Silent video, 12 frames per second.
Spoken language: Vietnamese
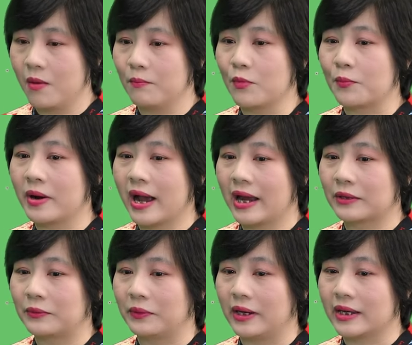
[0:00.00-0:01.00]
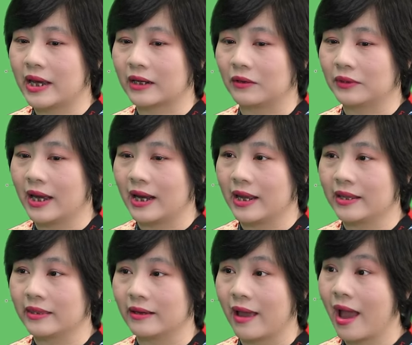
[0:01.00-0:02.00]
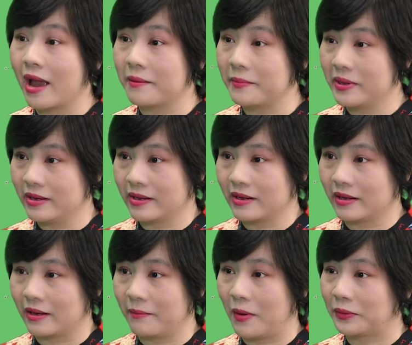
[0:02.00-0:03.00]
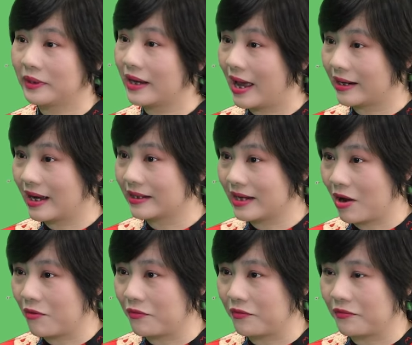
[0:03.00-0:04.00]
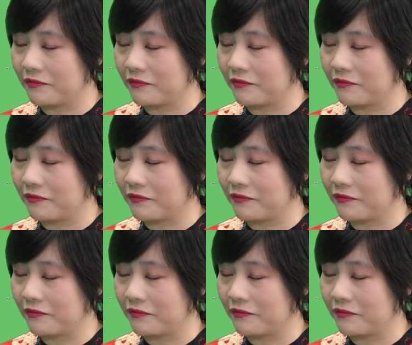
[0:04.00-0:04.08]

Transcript: một bữa ăn của người Nhật có thể lên tới 20 các cái món thức ăn khác nhau ừ.